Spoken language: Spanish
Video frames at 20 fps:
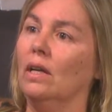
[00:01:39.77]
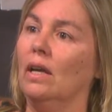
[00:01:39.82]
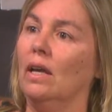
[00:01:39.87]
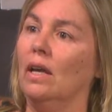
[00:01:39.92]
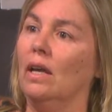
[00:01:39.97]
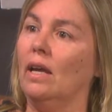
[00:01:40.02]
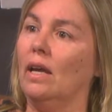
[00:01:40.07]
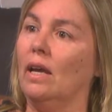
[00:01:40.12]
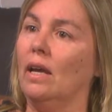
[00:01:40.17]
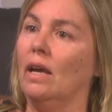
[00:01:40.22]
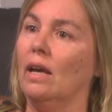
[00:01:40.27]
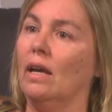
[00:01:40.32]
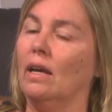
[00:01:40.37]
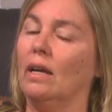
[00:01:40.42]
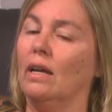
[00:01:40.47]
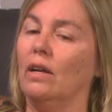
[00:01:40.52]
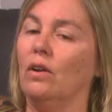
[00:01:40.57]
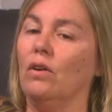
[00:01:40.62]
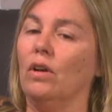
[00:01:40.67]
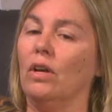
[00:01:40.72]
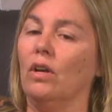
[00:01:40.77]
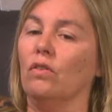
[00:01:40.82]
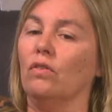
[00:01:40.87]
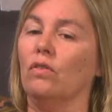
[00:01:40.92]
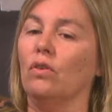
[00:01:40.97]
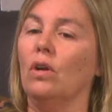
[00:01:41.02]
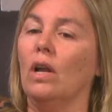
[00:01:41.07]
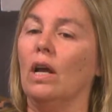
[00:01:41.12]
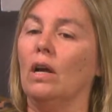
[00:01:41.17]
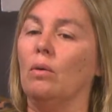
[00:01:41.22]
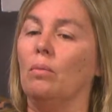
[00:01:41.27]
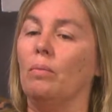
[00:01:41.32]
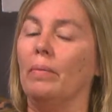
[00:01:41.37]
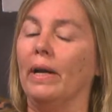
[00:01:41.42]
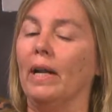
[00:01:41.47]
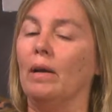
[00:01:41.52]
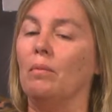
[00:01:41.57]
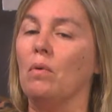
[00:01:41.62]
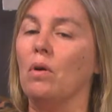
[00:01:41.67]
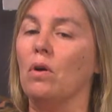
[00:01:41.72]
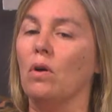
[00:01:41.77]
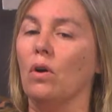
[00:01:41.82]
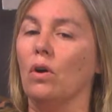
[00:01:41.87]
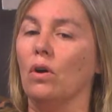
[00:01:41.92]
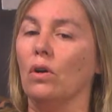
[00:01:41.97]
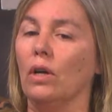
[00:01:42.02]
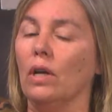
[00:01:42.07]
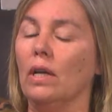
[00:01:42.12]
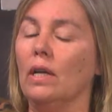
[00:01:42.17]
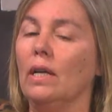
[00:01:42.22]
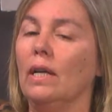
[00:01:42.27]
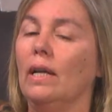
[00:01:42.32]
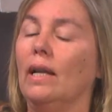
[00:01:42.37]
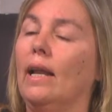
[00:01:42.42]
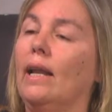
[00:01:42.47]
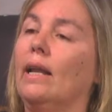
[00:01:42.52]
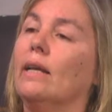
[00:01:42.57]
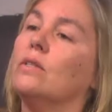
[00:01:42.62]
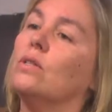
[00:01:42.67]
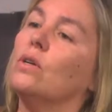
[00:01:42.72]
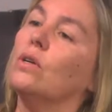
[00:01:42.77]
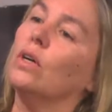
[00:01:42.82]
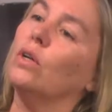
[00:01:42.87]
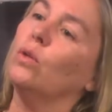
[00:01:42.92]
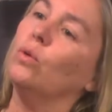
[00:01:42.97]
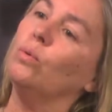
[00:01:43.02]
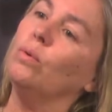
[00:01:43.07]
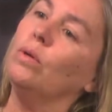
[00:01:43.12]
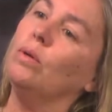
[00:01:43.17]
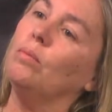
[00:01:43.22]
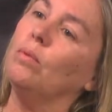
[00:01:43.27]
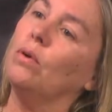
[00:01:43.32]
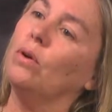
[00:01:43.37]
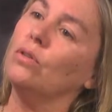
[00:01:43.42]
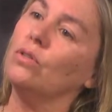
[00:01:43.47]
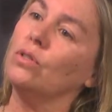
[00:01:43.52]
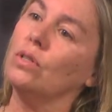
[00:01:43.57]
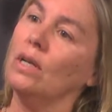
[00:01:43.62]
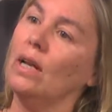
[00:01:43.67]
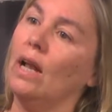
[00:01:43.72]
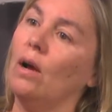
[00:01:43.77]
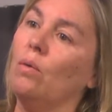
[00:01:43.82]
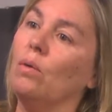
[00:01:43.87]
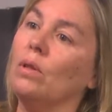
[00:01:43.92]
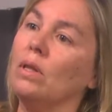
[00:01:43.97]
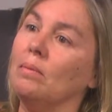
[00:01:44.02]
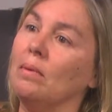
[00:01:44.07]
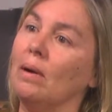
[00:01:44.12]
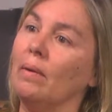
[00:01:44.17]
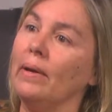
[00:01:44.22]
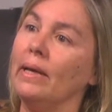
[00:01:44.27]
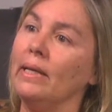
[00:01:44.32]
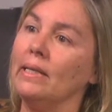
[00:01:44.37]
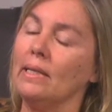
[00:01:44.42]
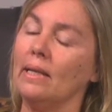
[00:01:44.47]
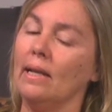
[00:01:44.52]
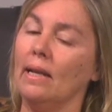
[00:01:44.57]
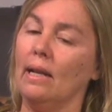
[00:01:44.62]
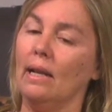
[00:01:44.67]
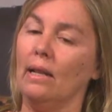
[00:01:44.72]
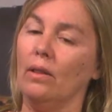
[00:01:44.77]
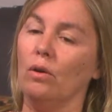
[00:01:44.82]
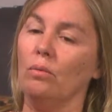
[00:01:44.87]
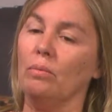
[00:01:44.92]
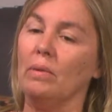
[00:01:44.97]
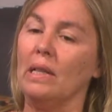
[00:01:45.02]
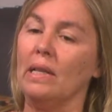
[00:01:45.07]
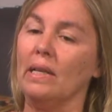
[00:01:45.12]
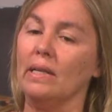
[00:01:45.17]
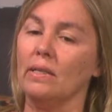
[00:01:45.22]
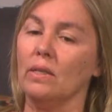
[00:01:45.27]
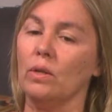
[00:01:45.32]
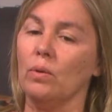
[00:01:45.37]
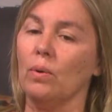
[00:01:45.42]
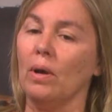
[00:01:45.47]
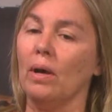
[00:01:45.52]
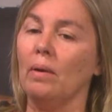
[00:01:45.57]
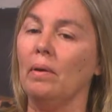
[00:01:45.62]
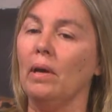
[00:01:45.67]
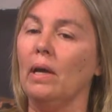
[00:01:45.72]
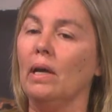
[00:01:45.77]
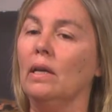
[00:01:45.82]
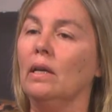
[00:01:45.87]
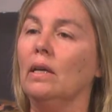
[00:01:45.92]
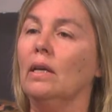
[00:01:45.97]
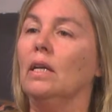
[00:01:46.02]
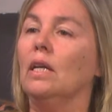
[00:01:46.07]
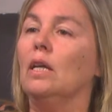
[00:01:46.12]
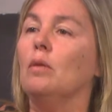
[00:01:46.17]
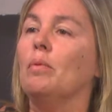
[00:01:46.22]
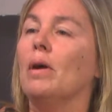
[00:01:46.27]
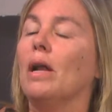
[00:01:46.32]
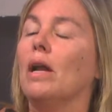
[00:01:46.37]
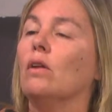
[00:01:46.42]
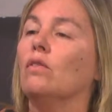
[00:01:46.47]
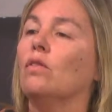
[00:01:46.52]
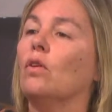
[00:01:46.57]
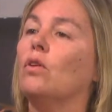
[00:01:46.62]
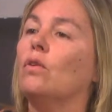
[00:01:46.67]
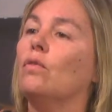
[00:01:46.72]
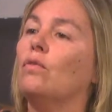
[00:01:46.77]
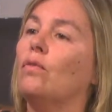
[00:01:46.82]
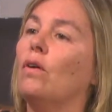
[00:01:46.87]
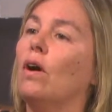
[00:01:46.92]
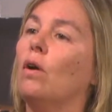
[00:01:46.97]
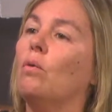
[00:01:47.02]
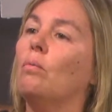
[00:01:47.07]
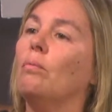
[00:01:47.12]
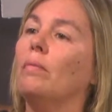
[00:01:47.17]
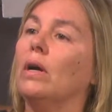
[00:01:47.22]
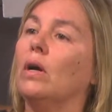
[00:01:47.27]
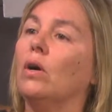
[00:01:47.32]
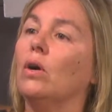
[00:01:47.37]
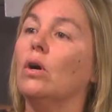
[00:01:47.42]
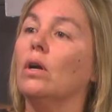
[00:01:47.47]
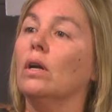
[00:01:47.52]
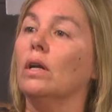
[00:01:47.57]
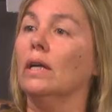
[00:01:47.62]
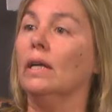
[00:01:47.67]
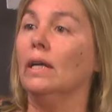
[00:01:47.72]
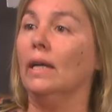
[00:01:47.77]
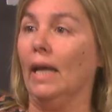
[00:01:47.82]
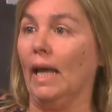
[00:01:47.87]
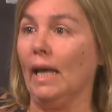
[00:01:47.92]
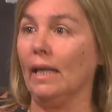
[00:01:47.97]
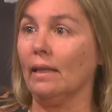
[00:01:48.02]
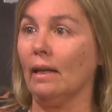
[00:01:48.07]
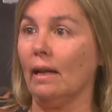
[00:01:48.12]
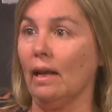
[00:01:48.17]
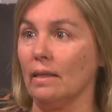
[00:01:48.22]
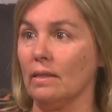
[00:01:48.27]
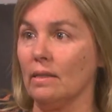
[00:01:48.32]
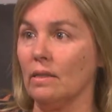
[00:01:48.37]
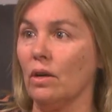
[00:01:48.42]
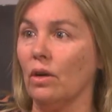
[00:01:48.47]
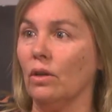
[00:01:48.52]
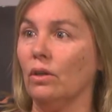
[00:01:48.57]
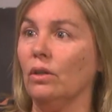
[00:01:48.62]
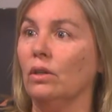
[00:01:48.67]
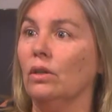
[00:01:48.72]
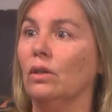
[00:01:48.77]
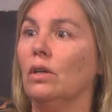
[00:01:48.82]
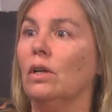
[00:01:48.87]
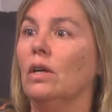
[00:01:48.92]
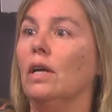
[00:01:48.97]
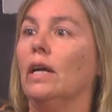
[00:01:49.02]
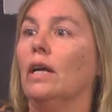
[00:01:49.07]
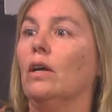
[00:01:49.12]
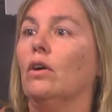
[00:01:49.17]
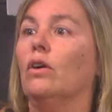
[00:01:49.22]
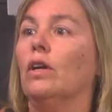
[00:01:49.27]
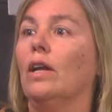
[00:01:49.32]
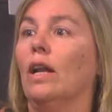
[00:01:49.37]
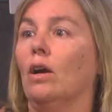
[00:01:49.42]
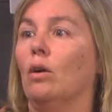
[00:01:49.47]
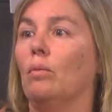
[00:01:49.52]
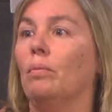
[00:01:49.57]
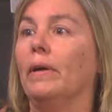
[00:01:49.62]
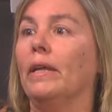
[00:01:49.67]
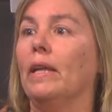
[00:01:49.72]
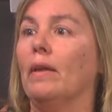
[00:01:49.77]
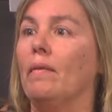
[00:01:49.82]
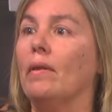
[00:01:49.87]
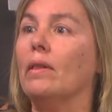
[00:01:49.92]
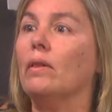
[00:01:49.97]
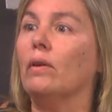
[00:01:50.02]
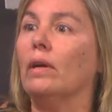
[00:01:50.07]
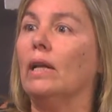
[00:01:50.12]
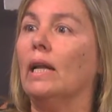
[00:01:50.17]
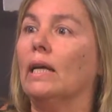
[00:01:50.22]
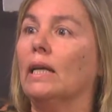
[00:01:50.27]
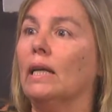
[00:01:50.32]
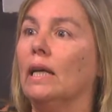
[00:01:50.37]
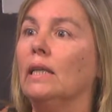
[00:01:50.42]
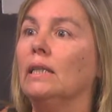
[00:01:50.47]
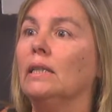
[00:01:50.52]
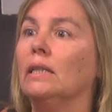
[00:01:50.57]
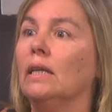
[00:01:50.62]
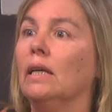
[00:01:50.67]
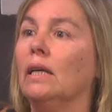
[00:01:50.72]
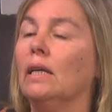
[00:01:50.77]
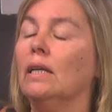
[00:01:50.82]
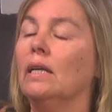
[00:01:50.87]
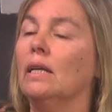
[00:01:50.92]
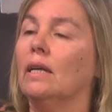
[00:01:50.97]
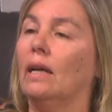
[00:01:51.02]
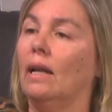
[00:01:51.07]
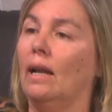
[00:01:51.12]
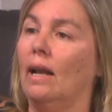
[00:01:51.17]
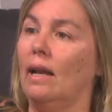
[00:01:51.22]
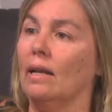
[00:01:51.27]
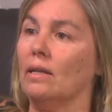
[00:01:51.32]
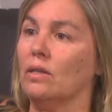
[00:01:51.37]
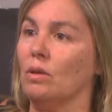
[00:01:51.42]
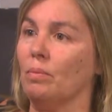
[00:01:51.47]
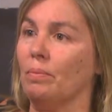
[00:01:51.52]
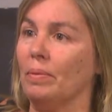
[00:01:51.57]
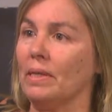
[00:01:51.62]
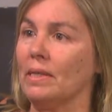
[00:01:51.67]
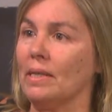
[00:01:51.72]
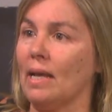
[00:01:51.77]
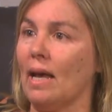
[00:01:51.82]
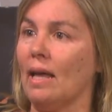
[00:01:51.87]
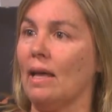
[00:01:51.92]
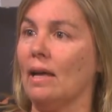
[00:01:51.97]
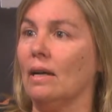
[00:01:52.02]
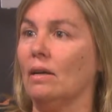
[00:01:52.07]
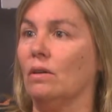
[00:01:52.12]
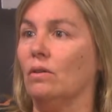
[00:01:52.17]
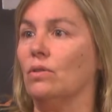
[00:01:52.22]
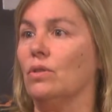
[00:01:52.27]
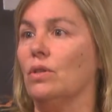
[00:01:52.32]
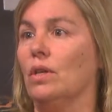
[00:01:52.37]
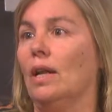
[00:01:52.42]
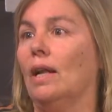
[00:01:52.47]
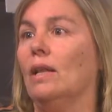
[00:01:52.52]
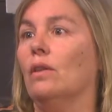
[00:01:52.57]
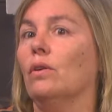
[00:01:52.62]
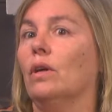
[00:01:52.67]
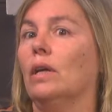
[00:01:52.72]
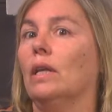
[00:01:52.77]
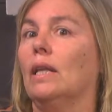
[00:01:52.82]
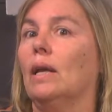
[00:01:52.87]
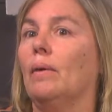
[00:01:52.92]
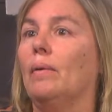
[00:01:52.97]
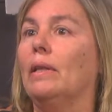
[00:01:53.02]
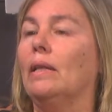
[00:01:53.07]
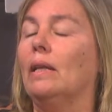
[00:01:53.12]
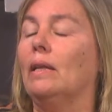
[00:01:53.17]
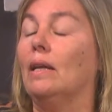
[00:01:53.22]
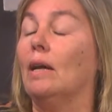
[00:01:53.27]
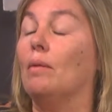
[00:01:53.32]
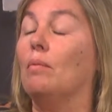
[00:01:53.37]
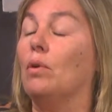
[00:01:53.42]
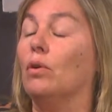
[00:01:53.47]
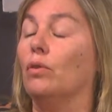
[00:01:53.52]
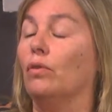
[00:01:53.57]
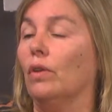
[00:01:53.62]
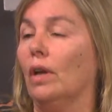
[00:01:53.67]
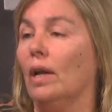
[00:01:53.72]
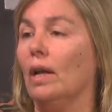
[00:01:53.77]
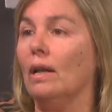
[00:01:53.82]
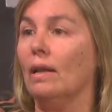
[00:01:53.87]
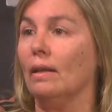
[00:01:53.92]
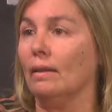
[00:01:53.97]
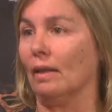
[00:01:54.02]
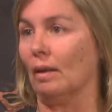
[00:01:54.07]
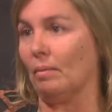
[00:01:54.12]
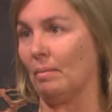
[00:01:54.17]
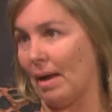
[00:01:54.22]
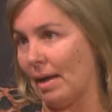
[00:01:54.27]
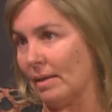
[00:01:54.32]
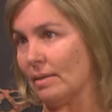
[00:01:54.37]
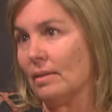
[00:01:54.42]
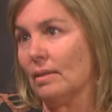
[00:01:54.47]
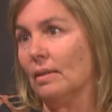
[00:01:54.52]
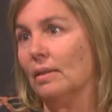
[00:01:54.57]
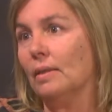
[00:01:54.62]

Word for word: Eh, creo que nosotros la comparamos con la elección que tuvimos la última vez en el 2019 y para nosotros fue aún mejor esta elección eh, con el acompañamiento de la gente que la elección pasada, considerando que esta vez teníamos tres listas más.